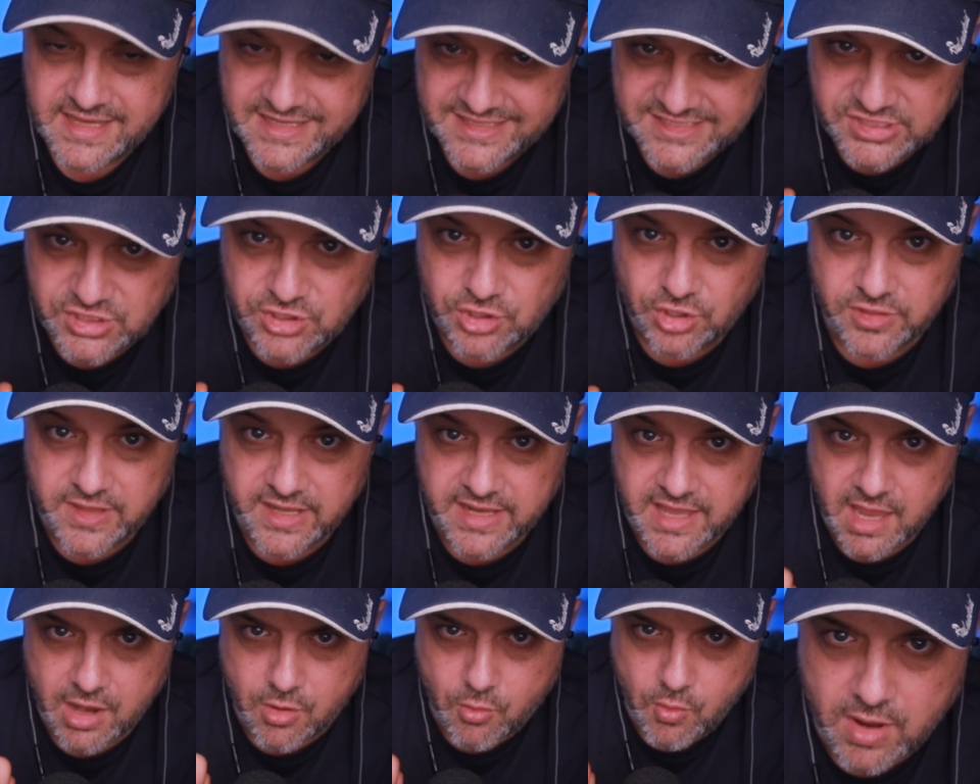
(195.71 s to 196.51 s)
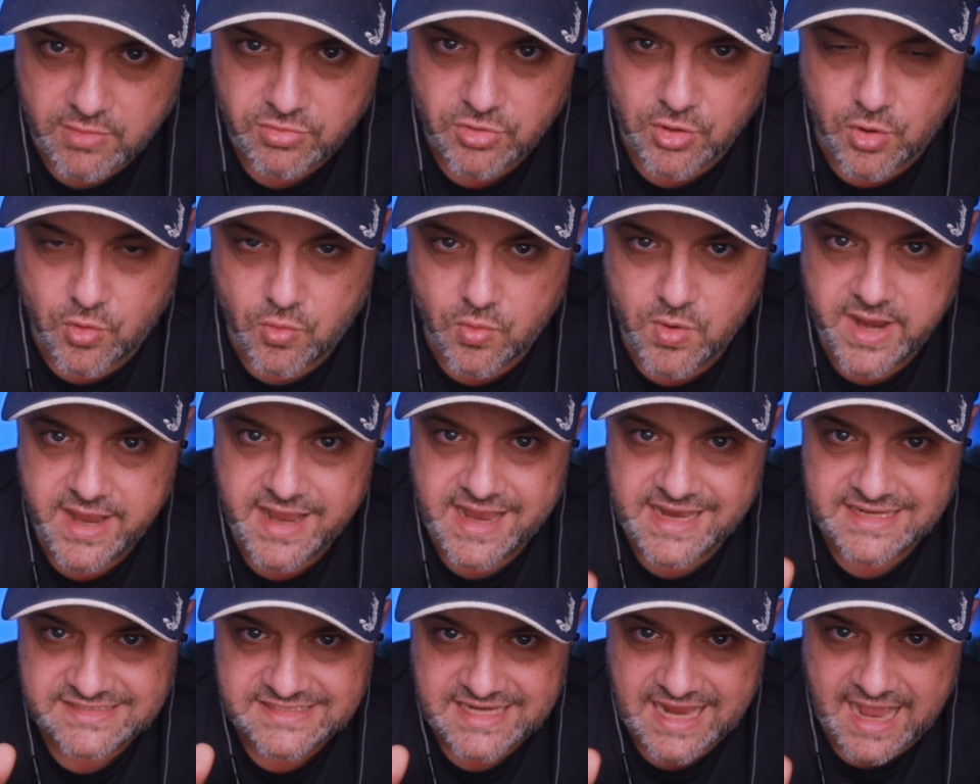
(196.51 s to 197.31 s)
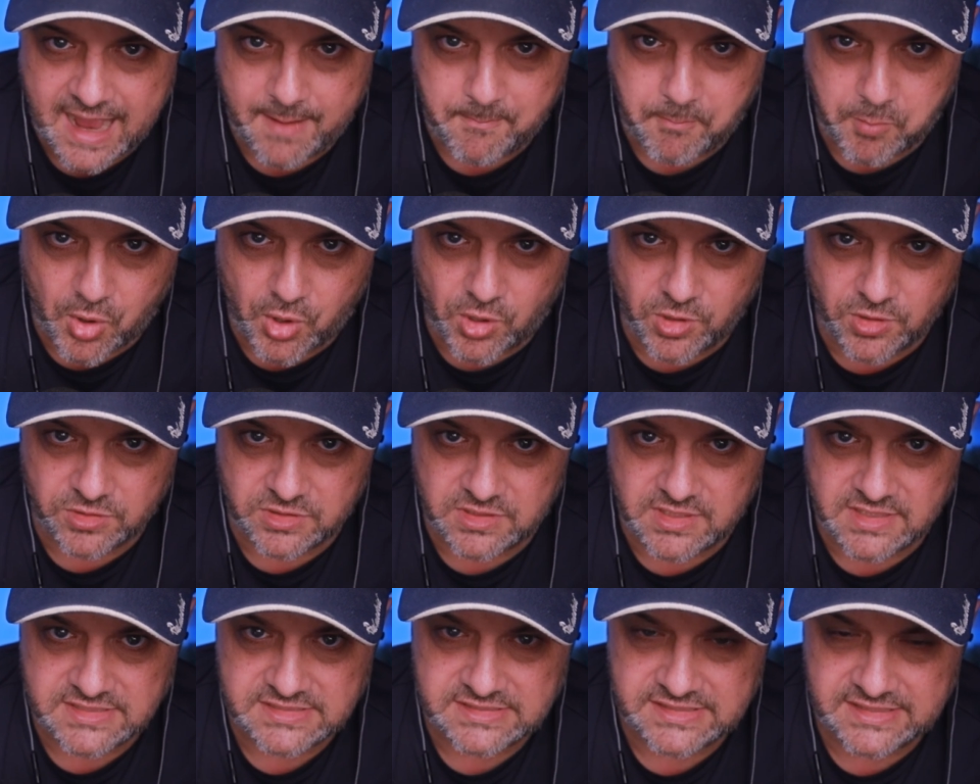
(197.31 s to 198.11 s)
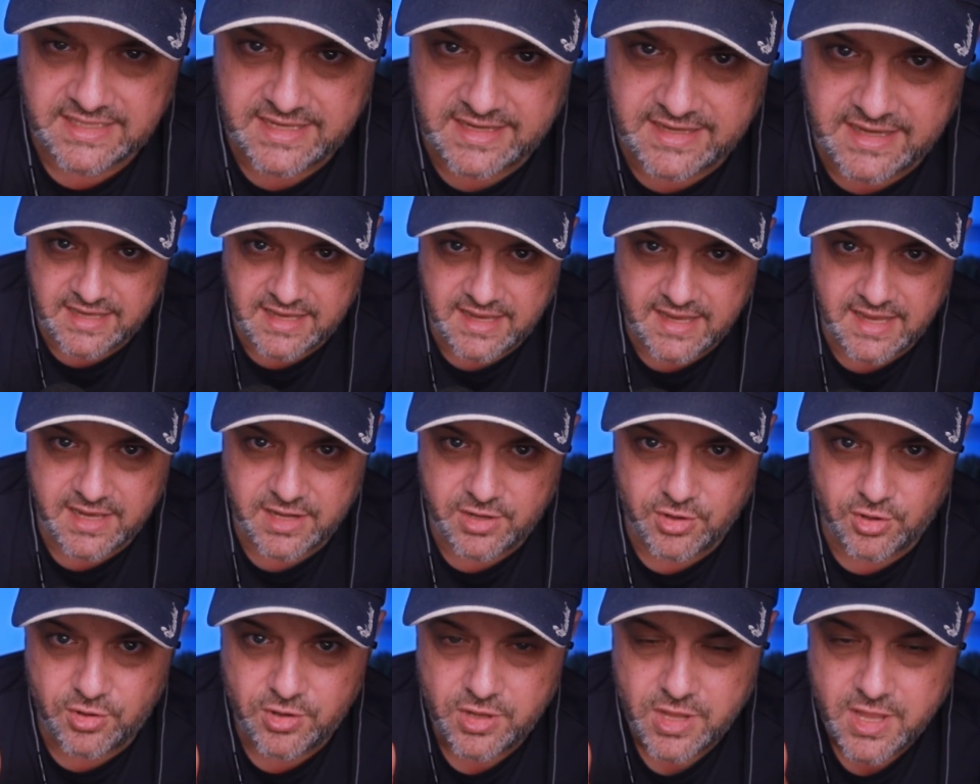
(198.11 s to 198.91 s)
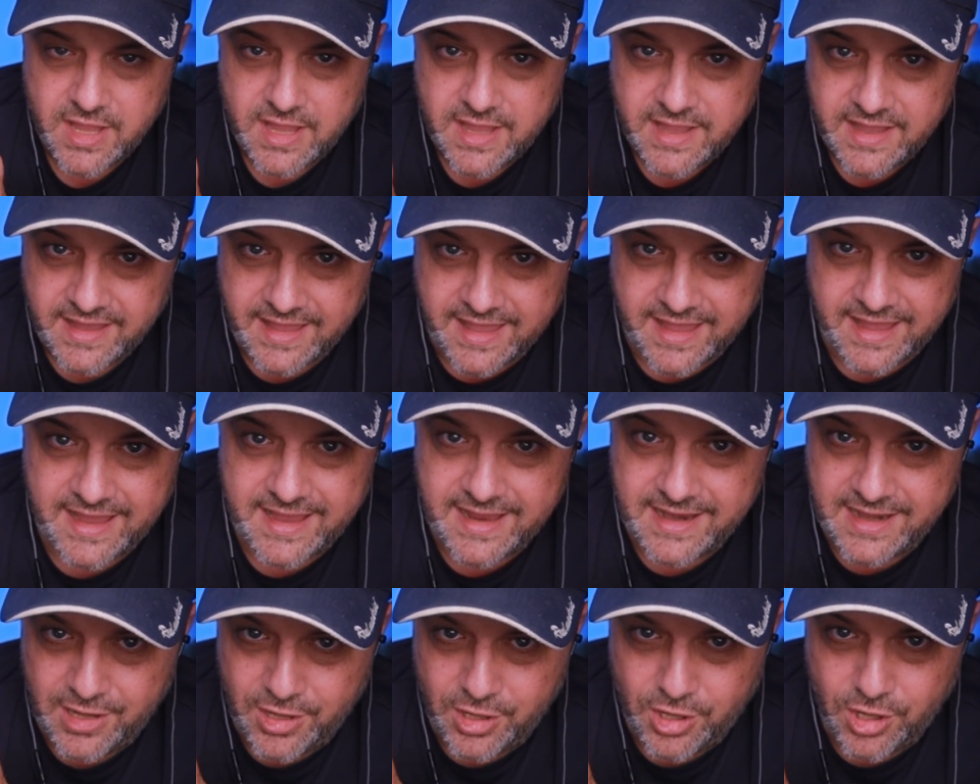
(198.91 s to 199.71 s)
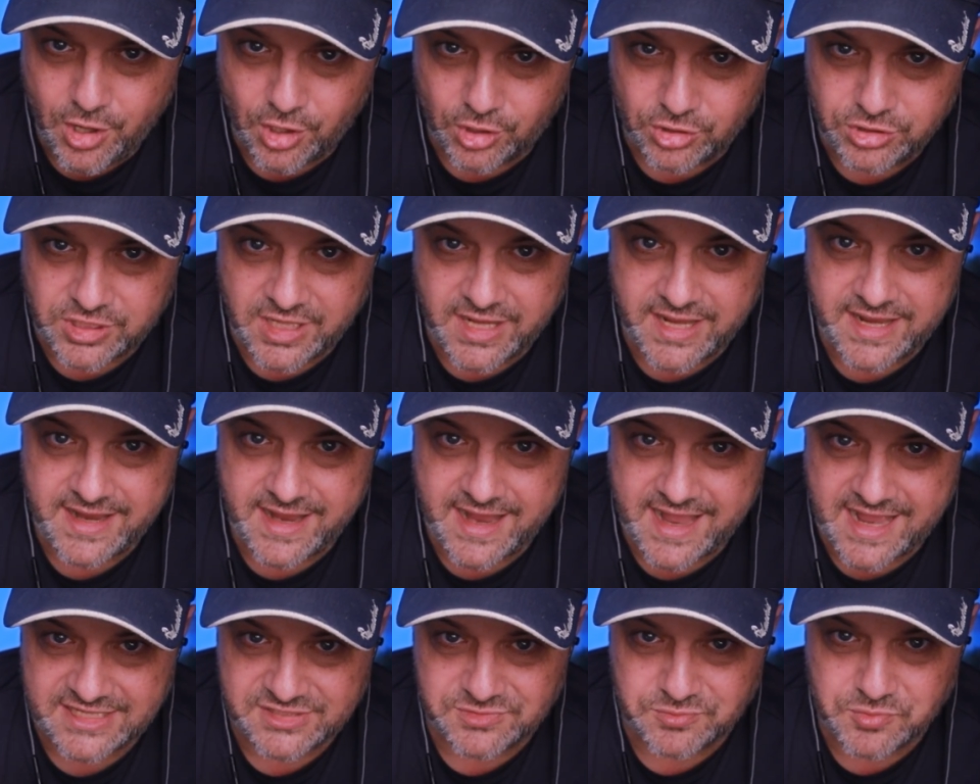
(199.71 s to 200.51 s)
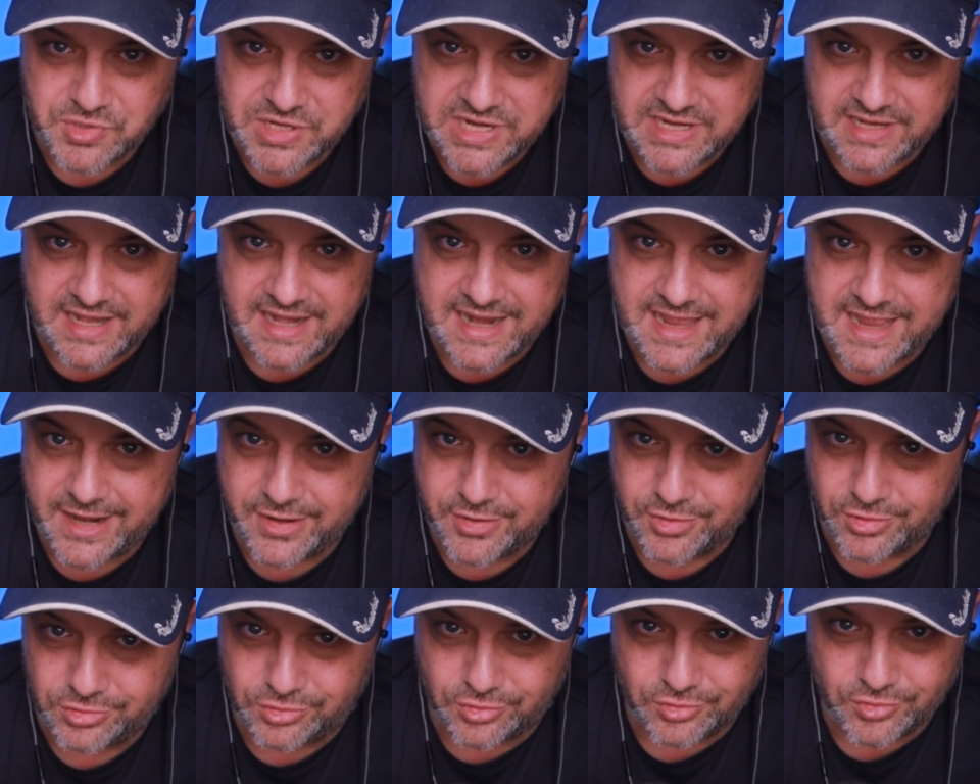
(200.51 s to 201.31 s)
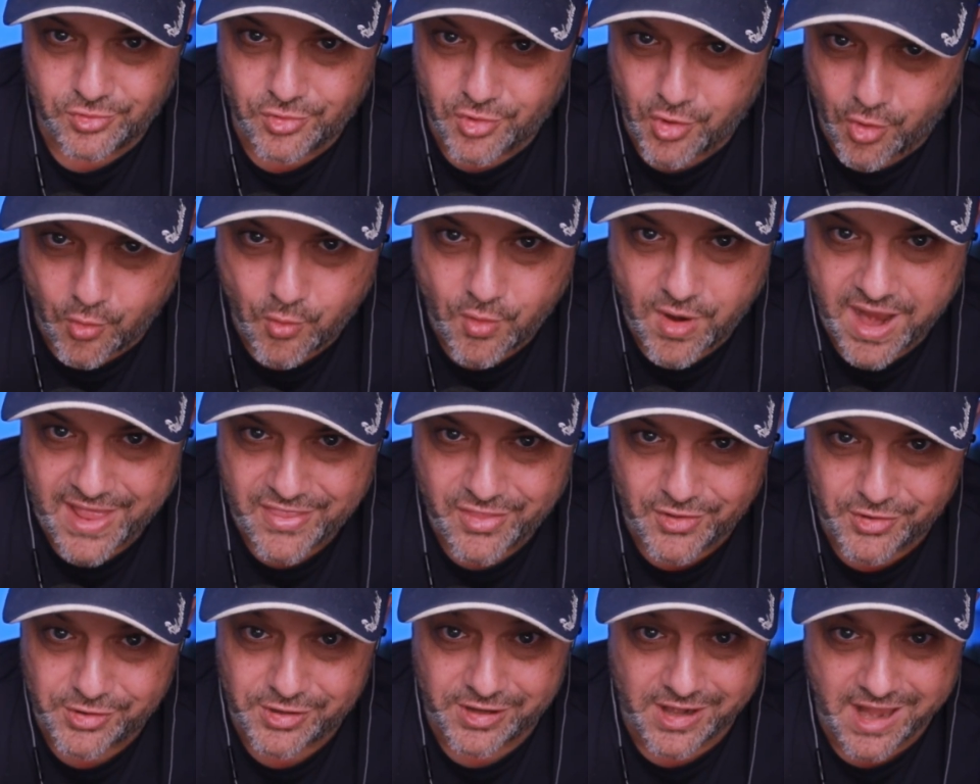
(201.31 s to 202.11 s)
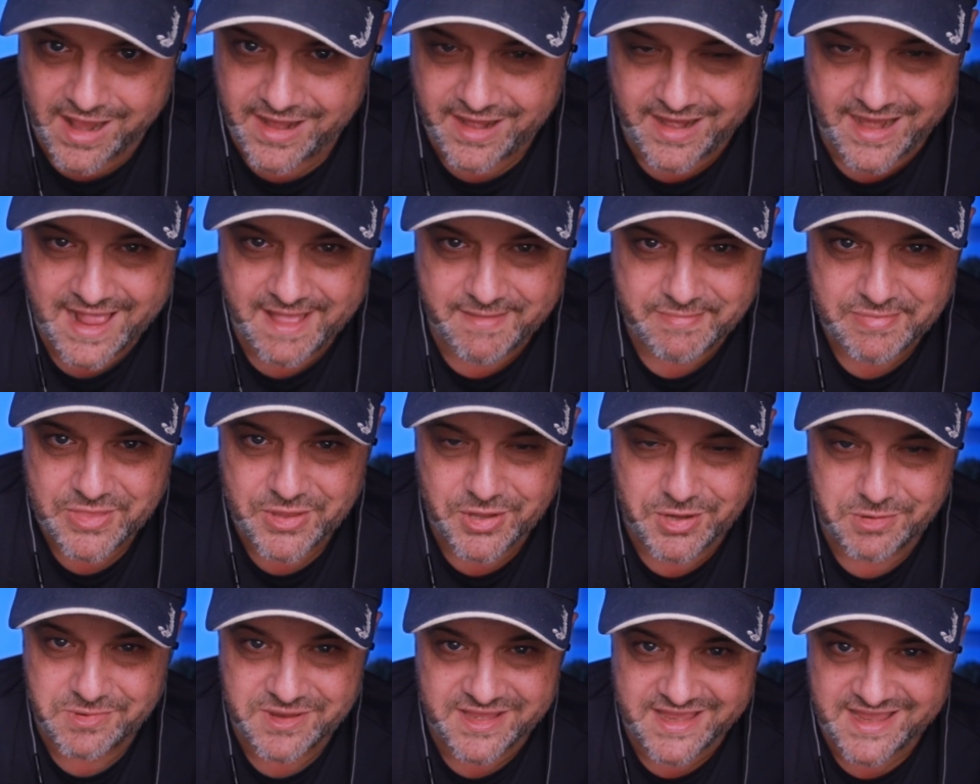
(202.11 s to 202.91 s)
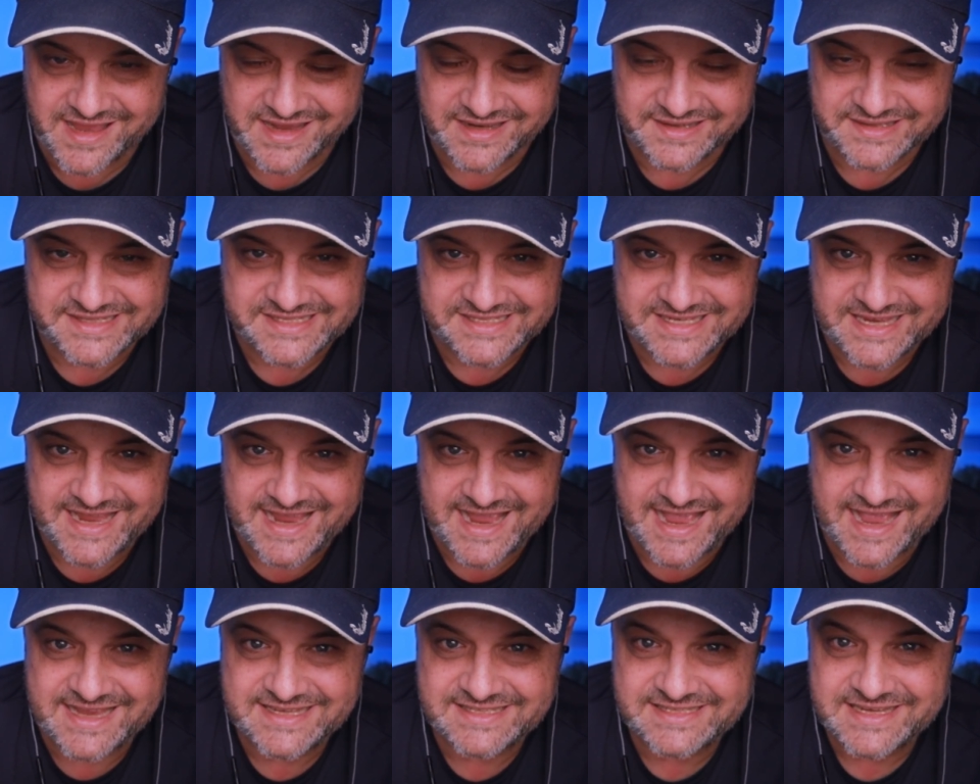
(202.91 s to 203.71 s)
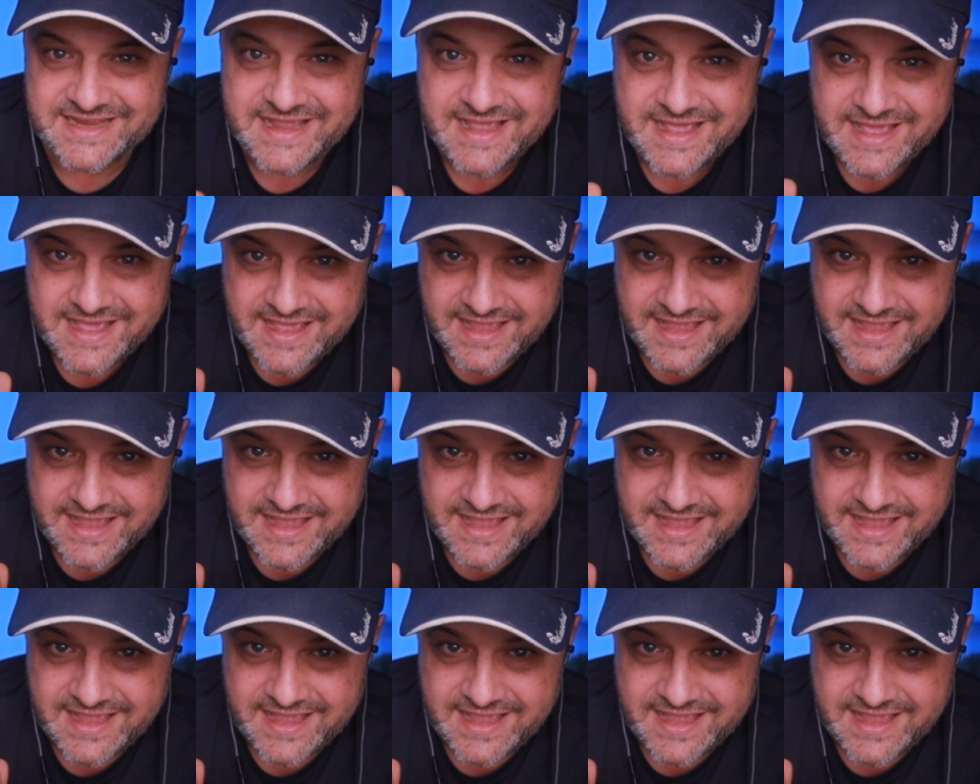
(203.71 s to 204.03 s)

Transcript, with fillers: sino de que cuando juegues aportes, y quiero que lo tengas muy claro, tú jugador random quien seas,